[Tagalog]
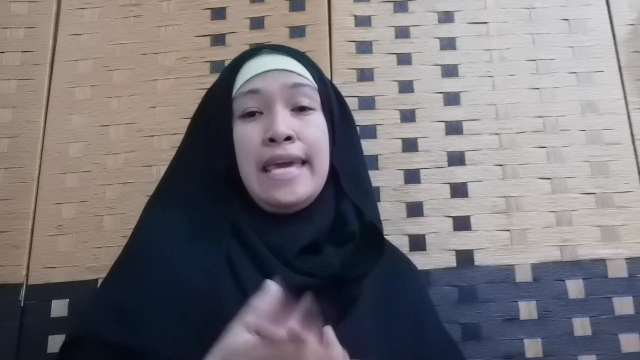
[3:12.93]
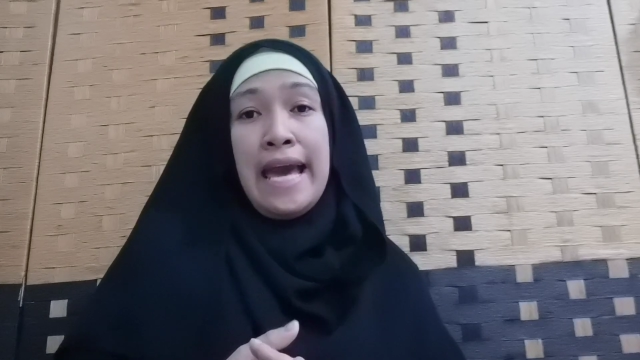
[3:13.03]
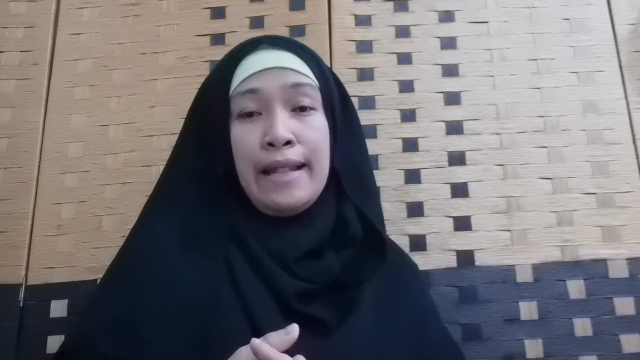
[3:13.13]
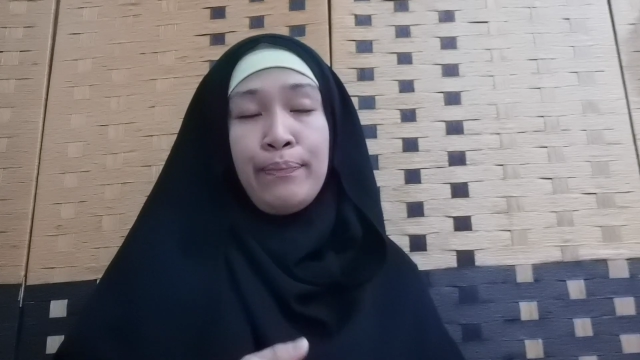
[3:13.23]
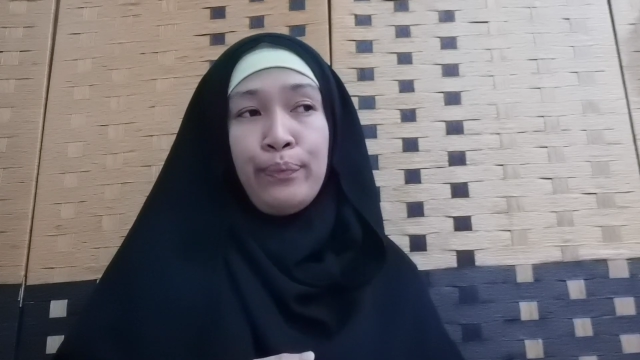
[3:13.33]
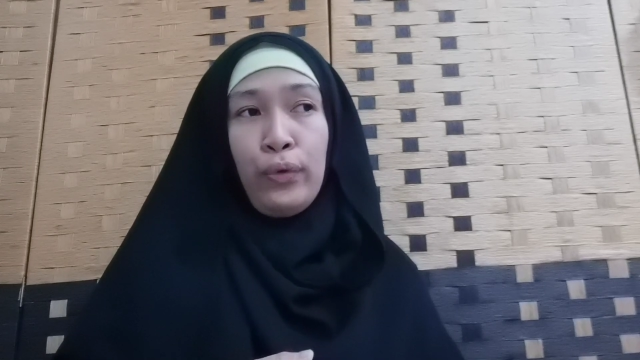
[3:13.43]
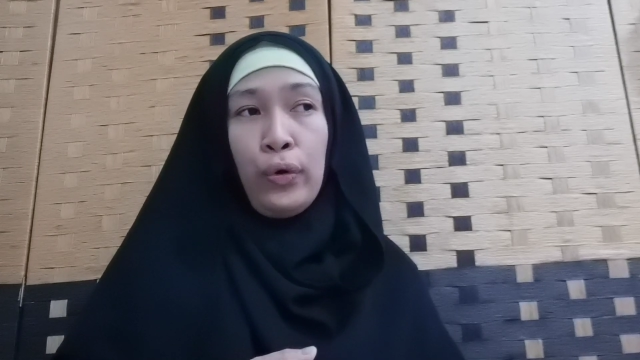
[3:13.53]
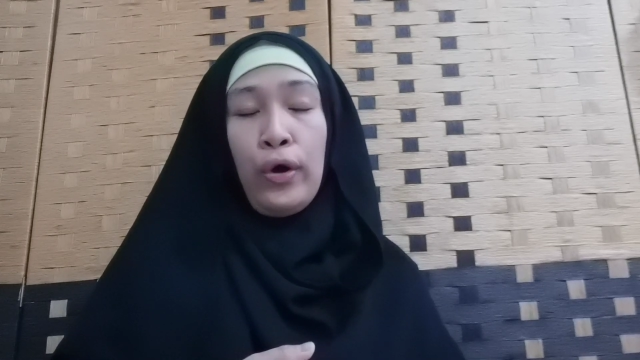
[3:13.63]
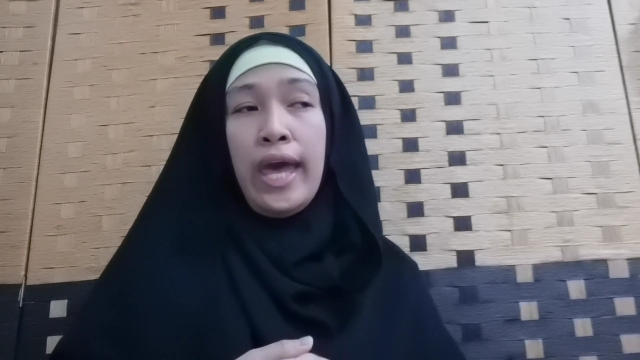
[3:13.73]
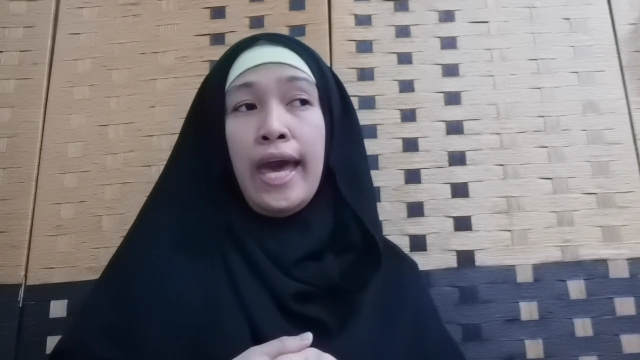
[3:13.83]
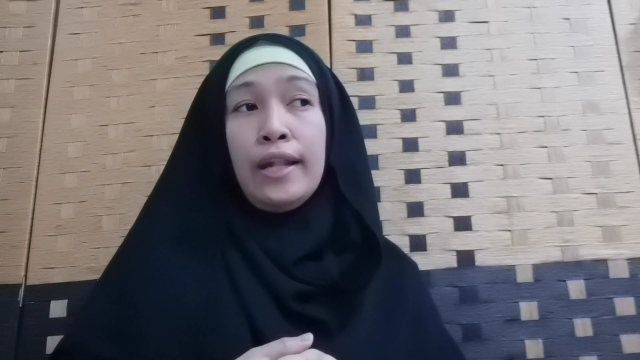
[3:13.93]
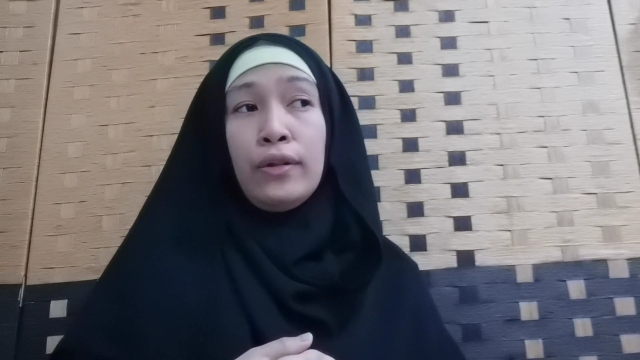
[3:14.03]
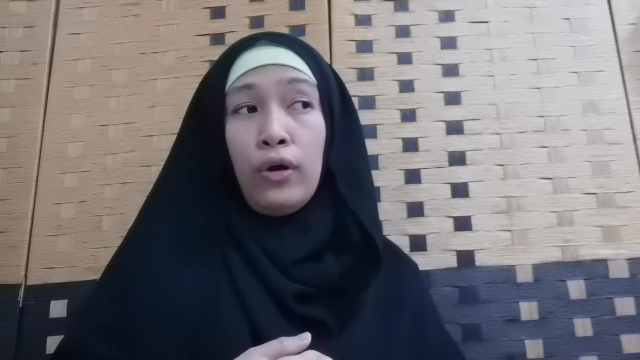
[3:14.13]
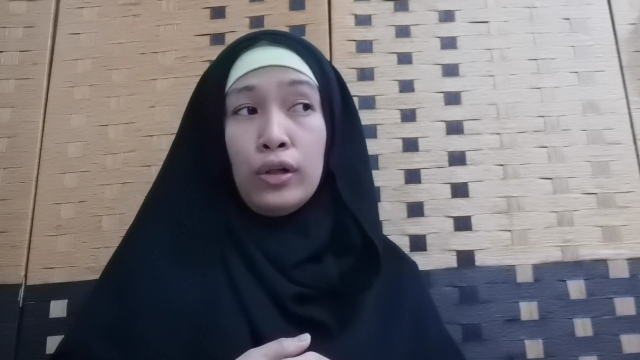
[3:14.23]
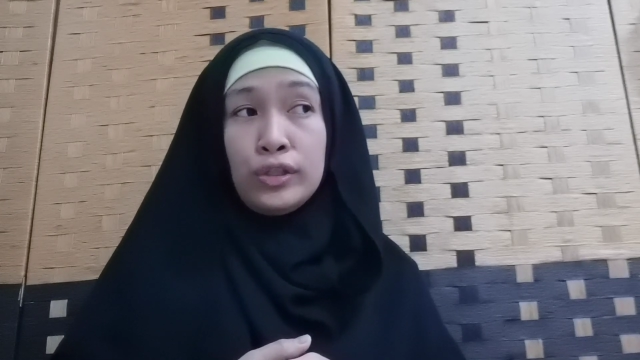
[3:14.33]
Yan po.
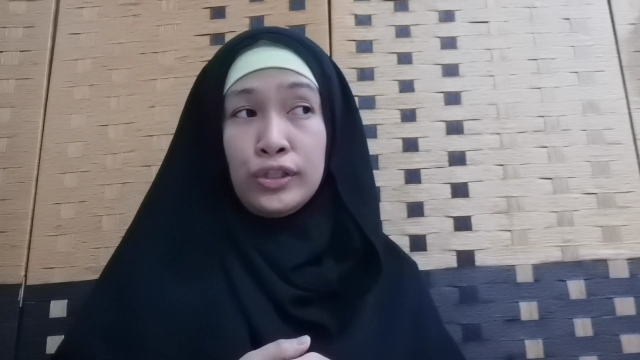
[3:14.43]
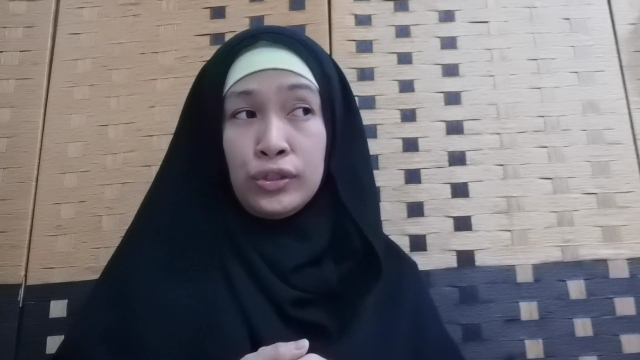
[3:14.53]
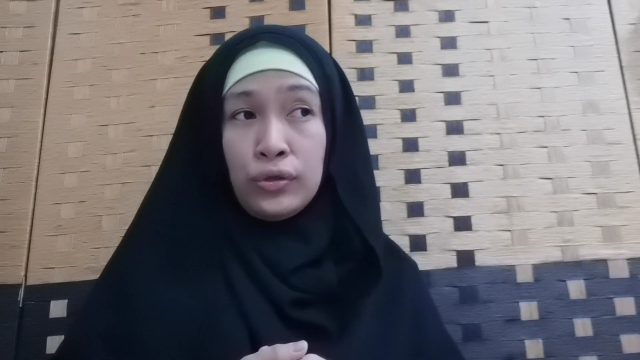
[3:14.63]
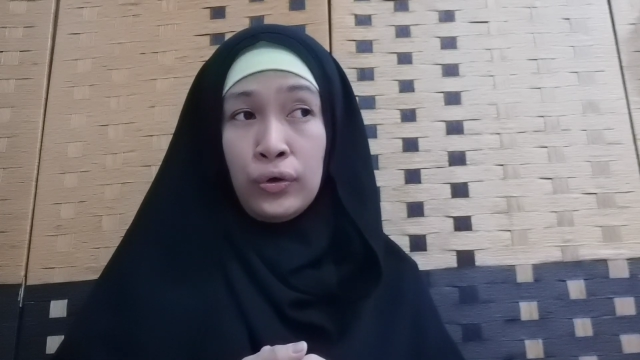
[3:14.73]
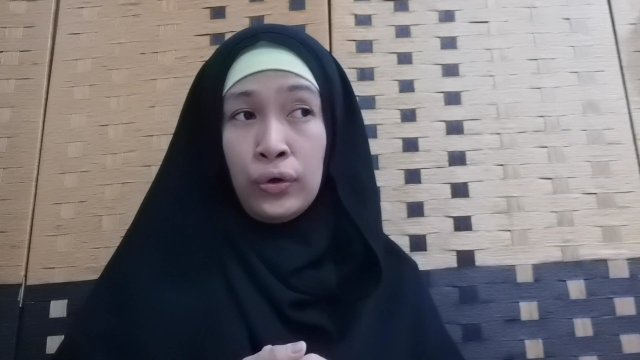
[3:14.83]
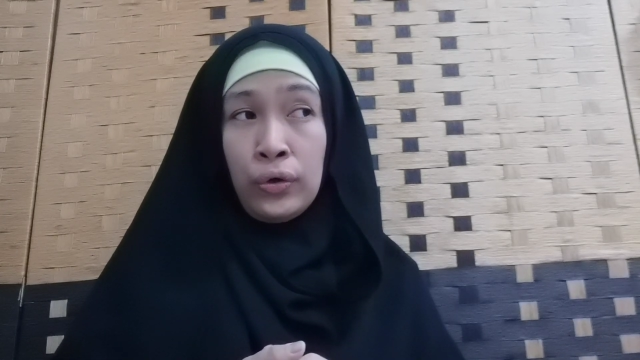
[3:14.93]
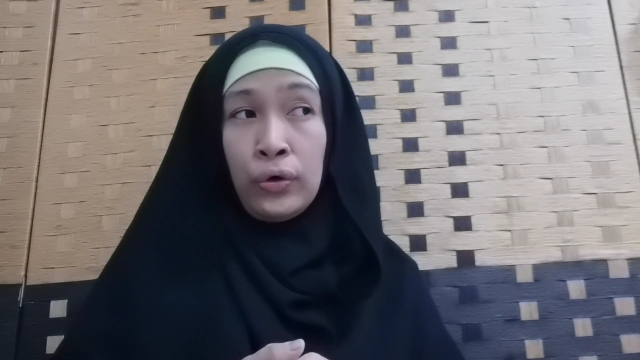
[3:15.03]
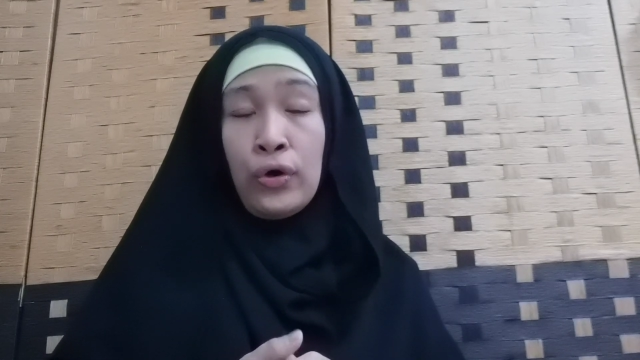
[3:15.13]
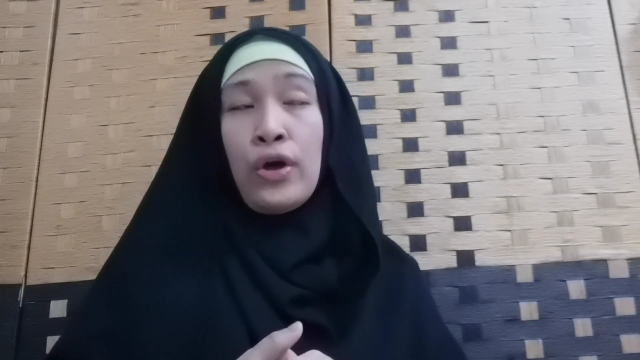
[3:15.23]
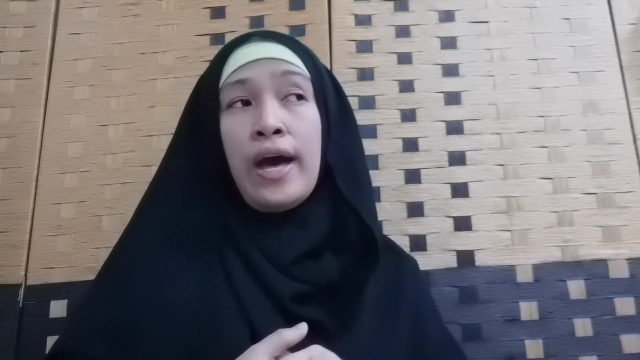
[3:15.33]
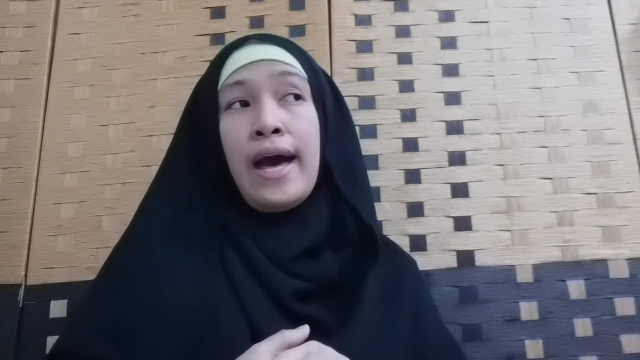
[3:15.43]
And also,